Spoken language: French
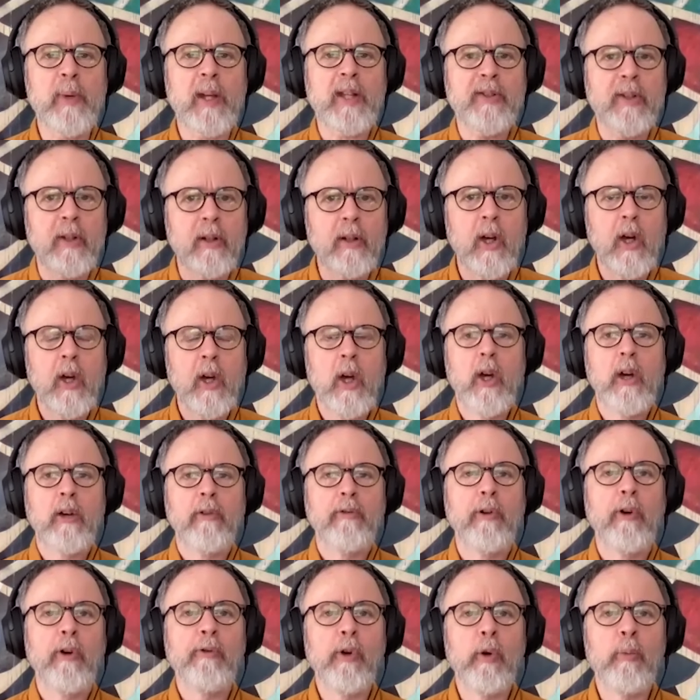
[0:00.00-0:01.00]
Parce que,
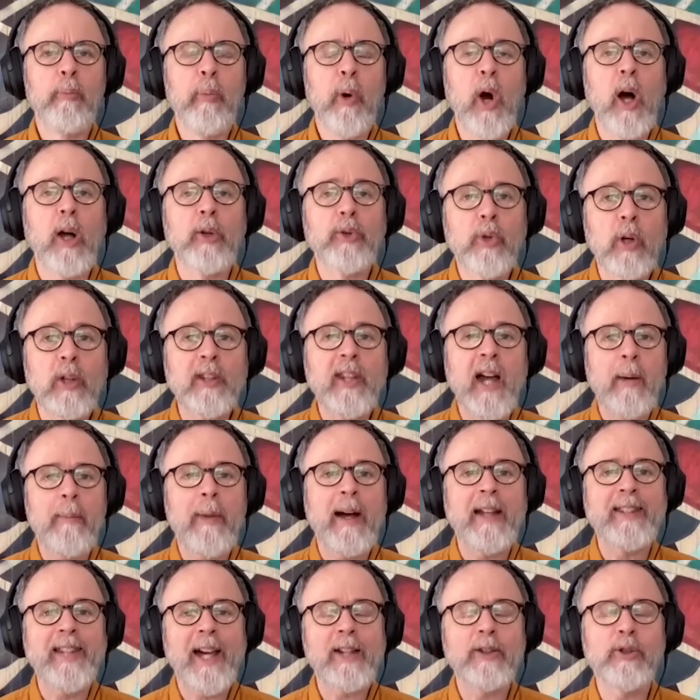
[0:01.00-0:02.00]
veux, veux pas, en tout cas, dans
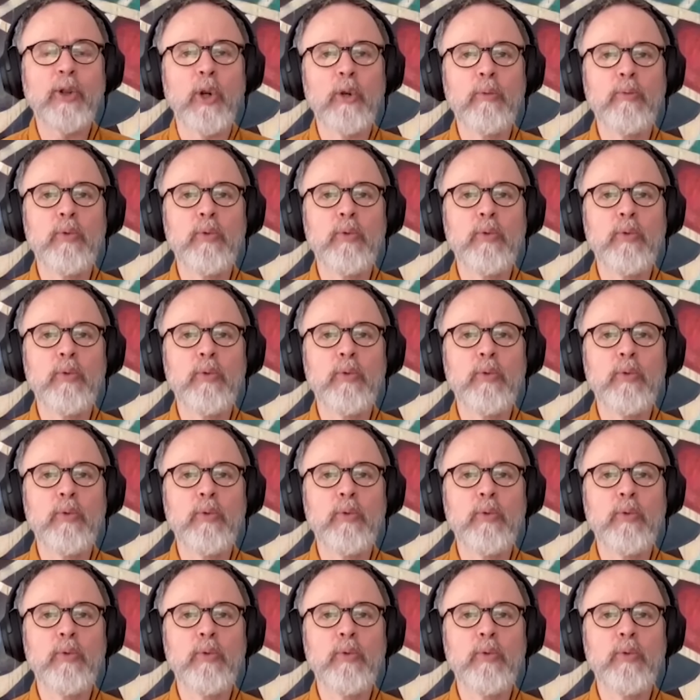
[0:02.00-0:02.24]
ma tête,